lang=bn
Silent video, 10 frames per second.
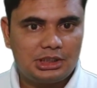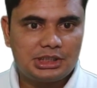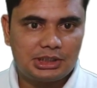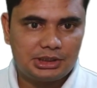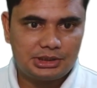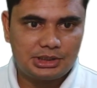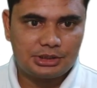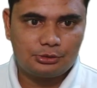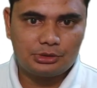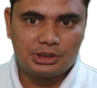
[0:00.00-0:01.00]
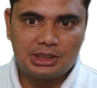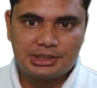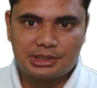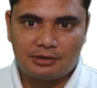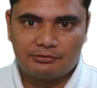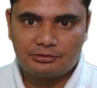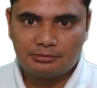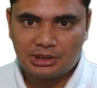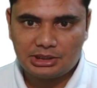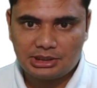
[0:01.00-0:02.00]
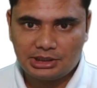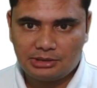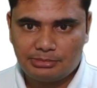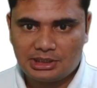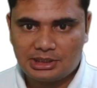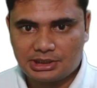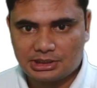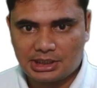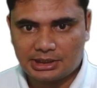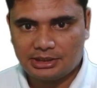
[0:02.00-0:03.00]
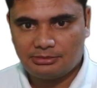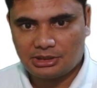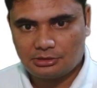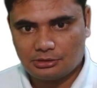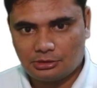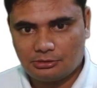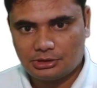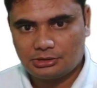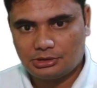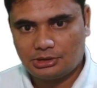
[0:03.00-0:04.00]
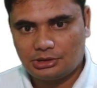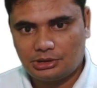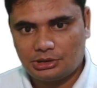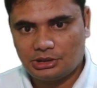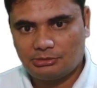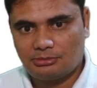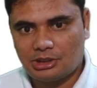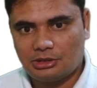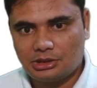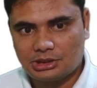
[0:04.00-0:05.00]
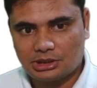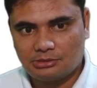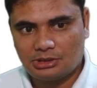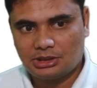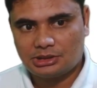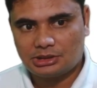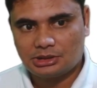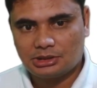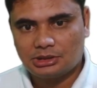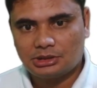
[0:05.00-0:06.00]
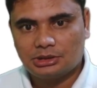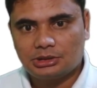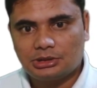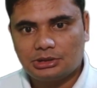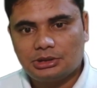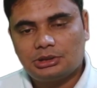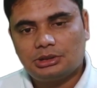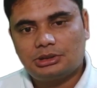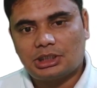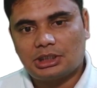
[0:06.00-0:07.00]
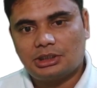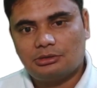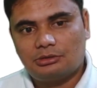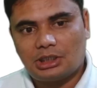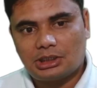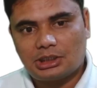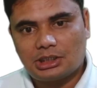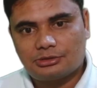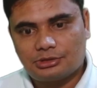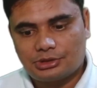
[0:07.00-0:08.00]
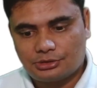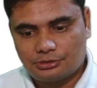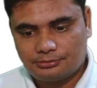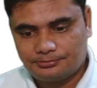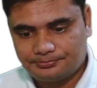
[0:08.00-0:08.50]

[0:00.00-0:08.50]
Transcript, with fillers: কি জানতে চেয়েছে টোটাল স্টাফ মানে তিন প্লাস চার সাতের মান কত হবে তিনের মান বারো হলে সাতের মান চার দিয়ে গুণ আঠাশ হচ্ছে তো